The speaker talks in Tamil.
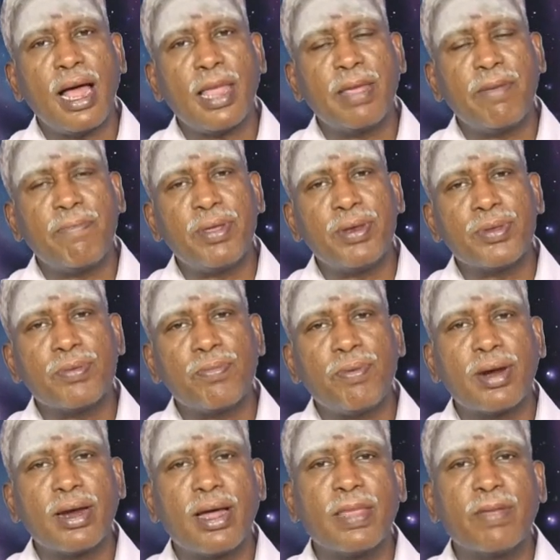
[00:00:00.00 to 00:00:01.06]
அதை பெருசு
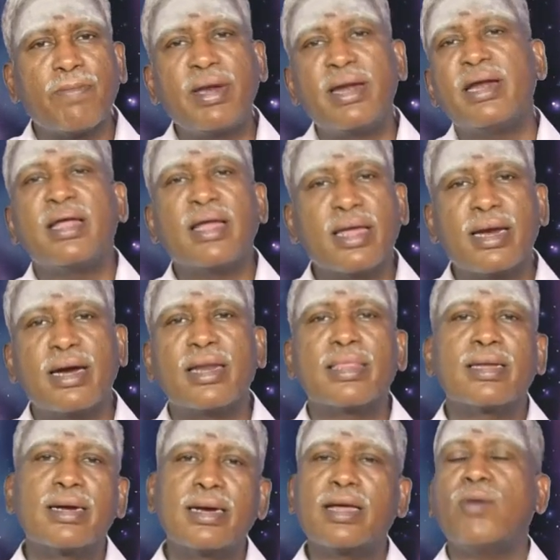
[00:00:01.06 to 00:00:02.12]
பண்ணாத மாதிரி நீங்கள்
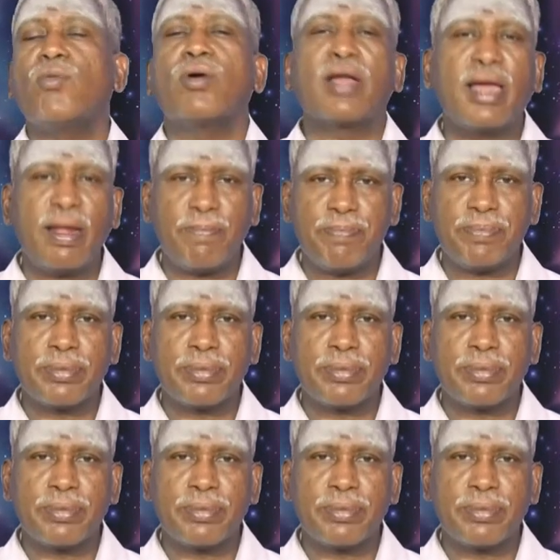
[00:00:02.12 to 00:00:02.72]
நடந்துக்கிட்டால் ஓகே